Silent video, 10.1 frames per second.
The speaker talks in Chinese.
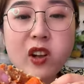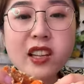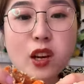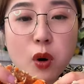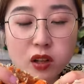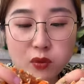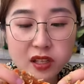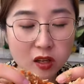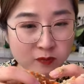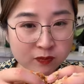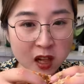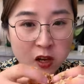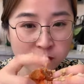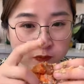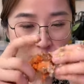鸭蛋黄的味道。
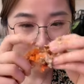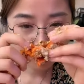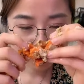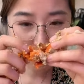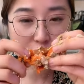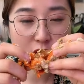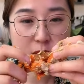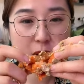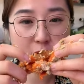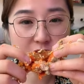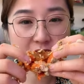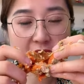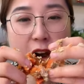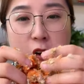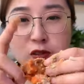这么好的面包屑
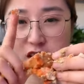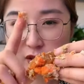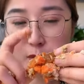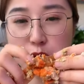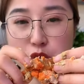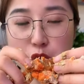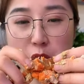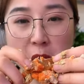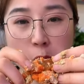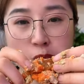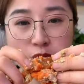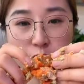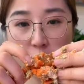啊，千万不要错过！